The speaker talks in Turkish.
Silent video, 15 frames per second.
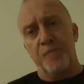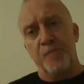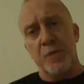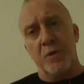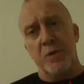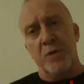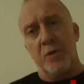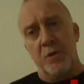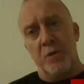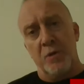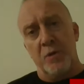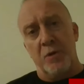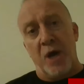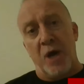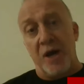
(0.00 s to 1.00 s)

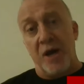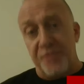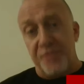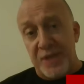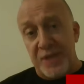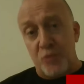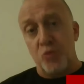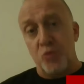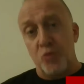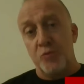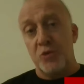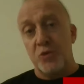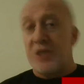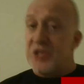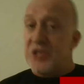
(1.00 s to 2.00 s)
E, afet
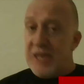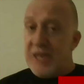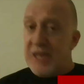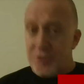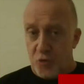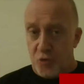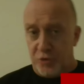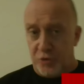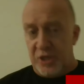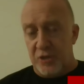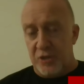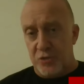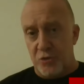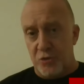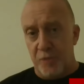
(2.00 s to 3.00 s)
durumunda işler çok
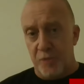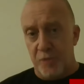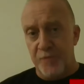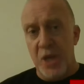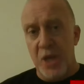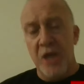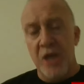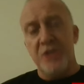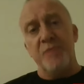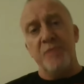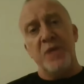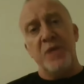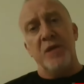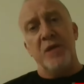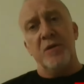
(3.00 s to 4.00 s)
değişiyor.
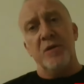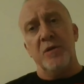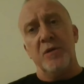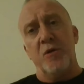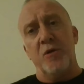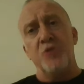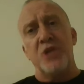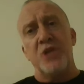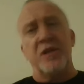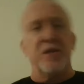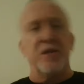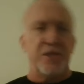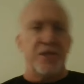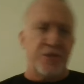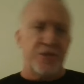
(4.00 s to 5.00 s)
Şimdi e, öncelikle
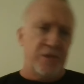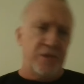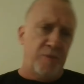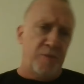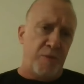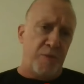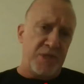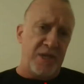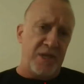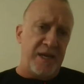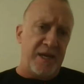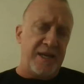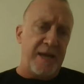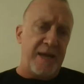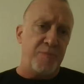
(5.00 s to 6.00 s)
karıştırılmaması
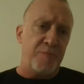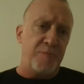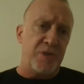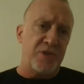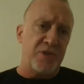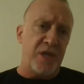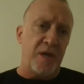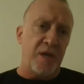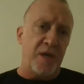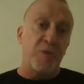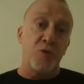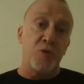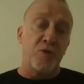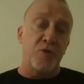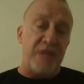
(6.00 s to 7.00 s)
gereken bir şey
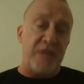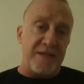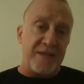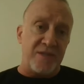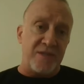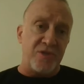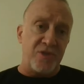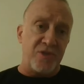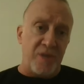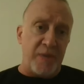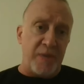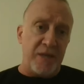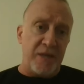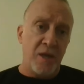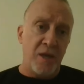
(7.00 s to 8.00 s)
amatör telsizci
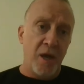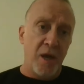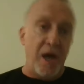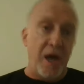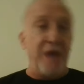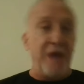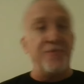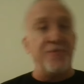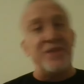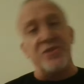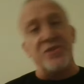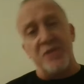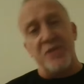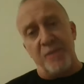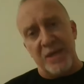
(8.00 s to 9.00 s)
demek
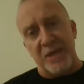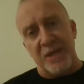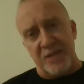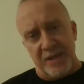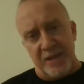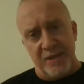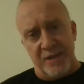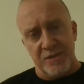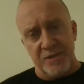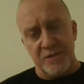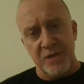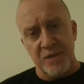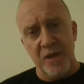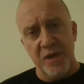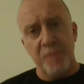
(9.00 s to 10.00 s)
afetçi demek değil.
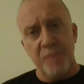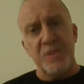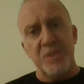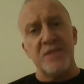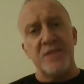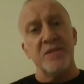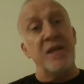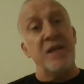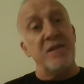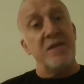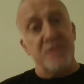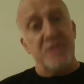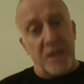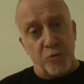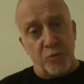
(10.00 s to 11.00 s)
Biz ne
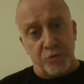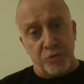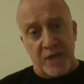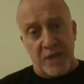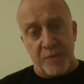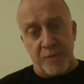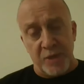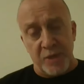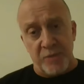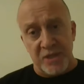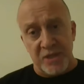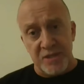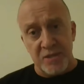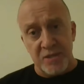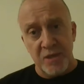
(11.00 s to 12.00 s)
insan kurtarmayı
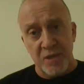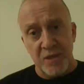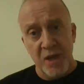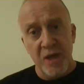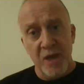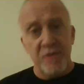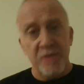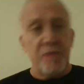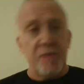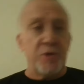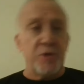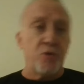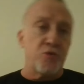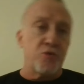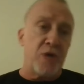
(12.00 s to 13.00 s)
biliriz ne bir
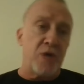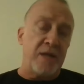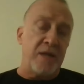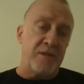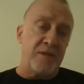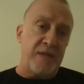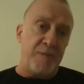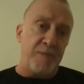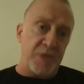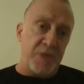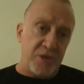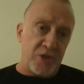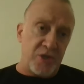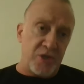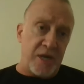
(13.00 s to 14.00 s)
göçük altından
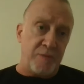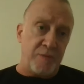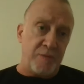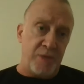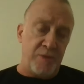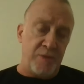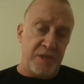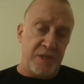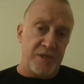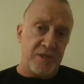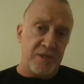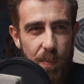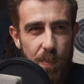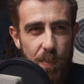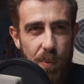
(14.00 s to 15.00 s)
birini çıkartmayı biliriz.
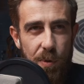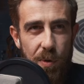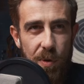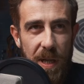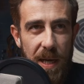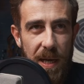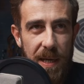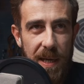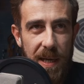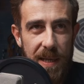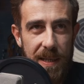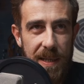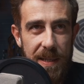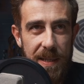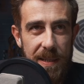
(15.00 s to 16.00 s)
Bununla
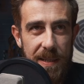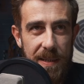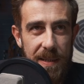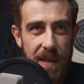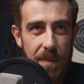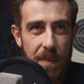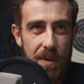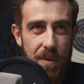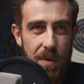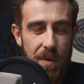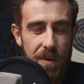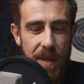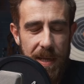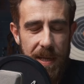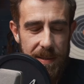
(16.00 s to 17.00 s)
alakalı amatör
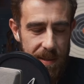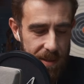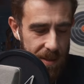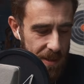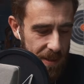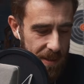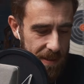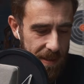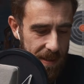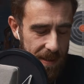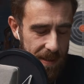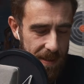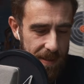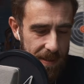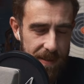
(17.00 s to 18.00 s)

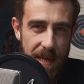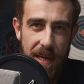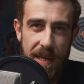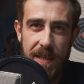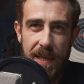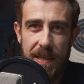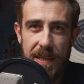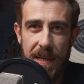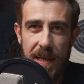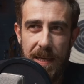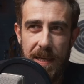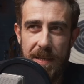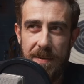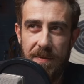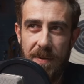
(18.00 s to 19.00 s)
telsizcilikte
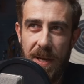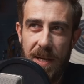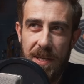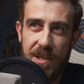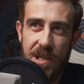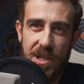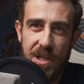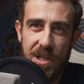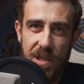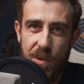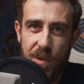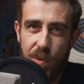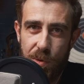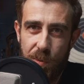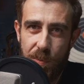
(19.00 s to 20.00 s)
dernekler veya çeşitli
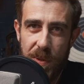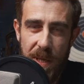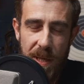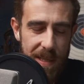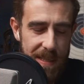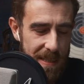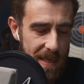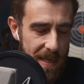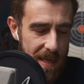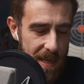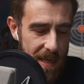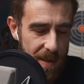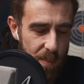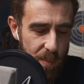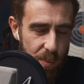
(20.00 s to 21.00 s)
gruplar
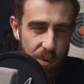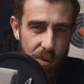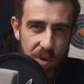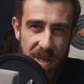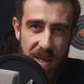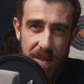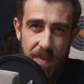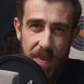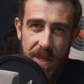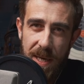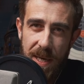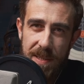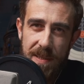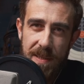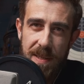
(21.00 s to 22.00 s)
bunun
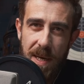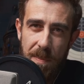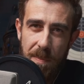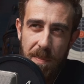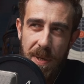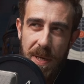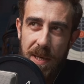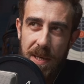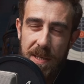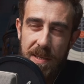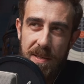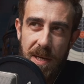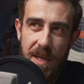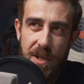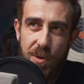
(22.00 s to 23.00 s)
tatbikatını yapmaya
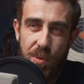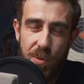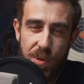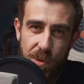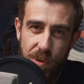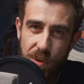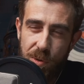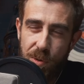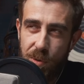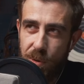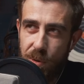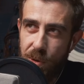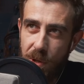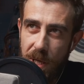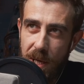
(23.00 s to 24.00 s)
ihtiyaç duyu,
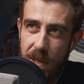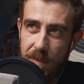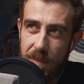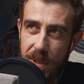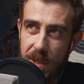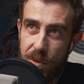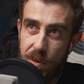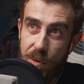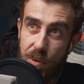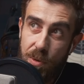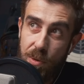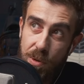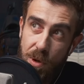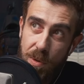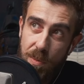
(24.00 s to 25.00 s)
duyuyorlar mı?
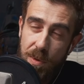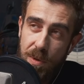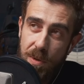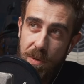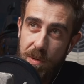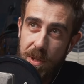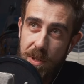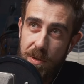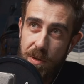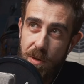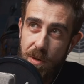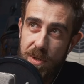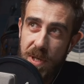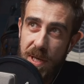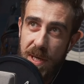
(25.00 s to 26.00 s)
Duyuluyor mu?
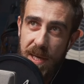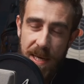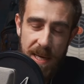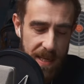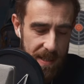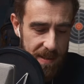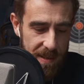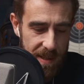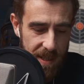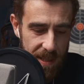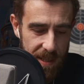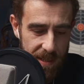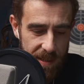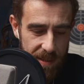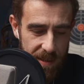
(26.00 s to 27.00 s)
Yoksa
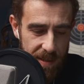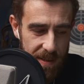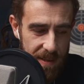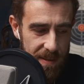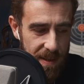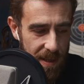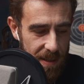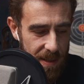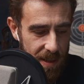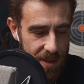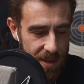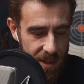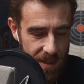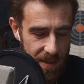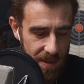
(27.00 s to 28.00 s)
direkt e,
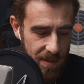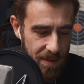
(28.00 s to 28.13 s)
sadece